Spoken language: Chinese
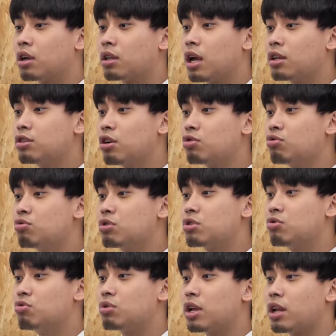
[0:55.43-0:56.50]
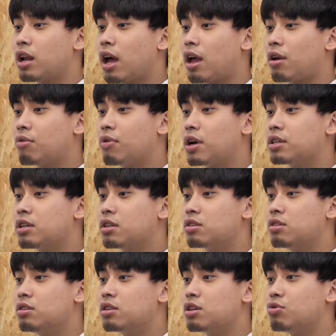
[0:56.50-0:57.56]
她教书十五年来，发现
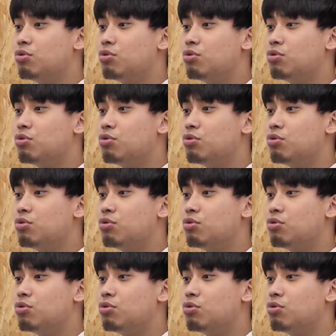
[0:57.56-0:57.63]
自己